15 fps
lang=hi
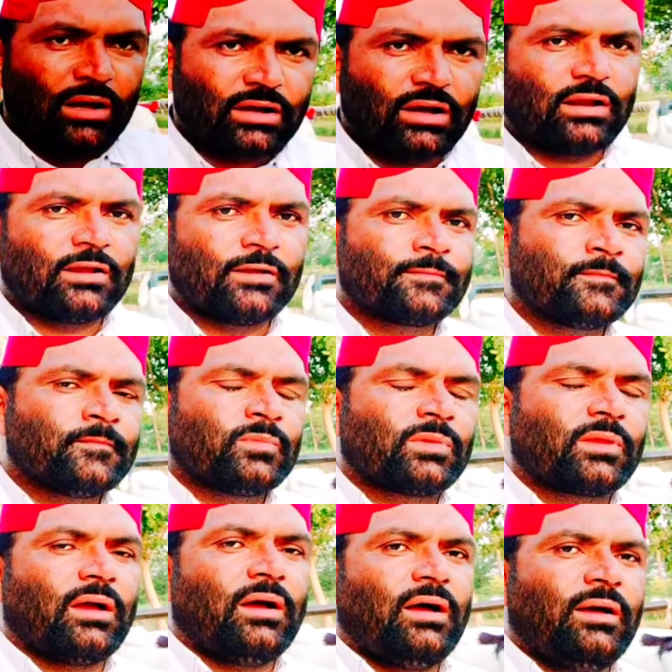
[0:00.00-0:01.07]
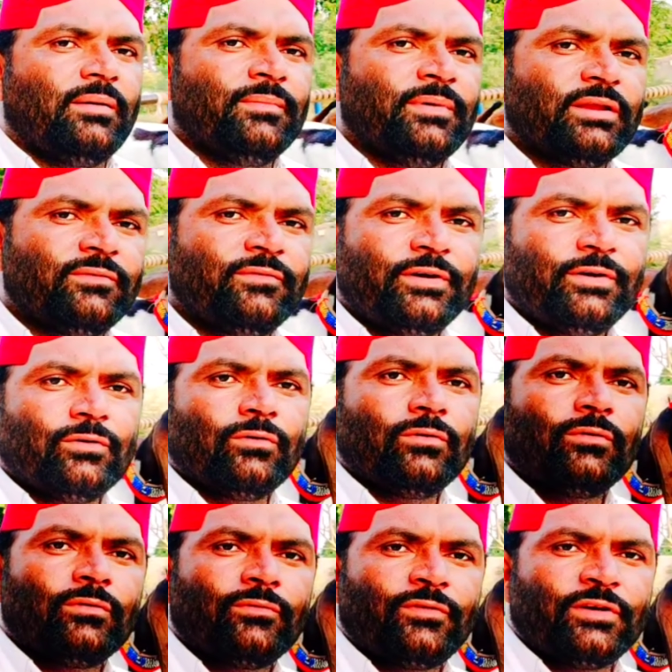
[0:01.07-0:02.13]
अगर आप मेरी वीडियो
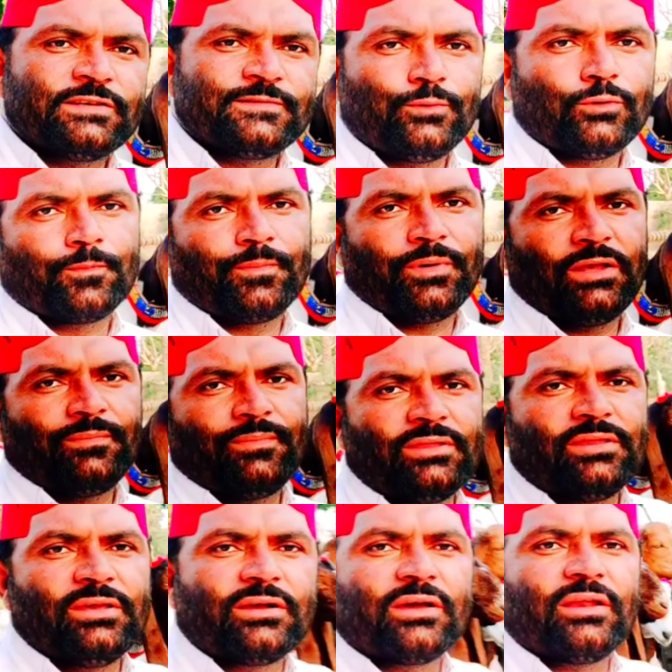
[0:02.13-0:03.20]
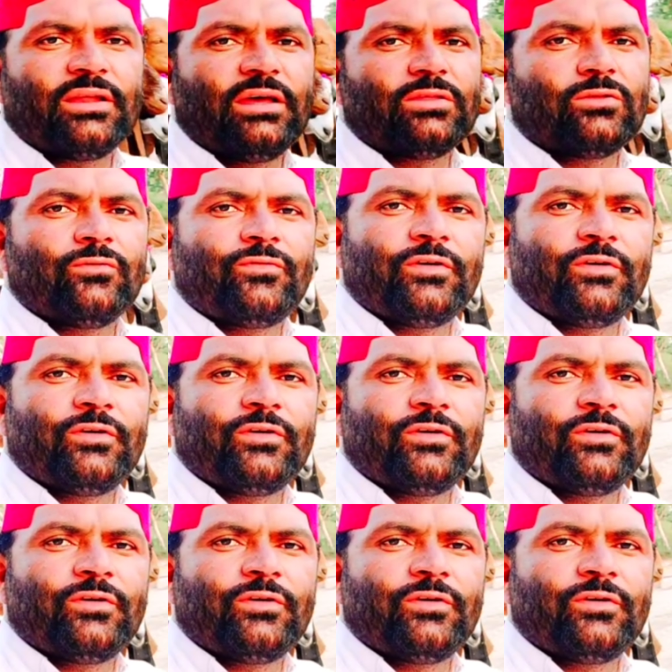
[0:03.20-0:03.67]
फेसबुक पेज पे देख रहे हैं तो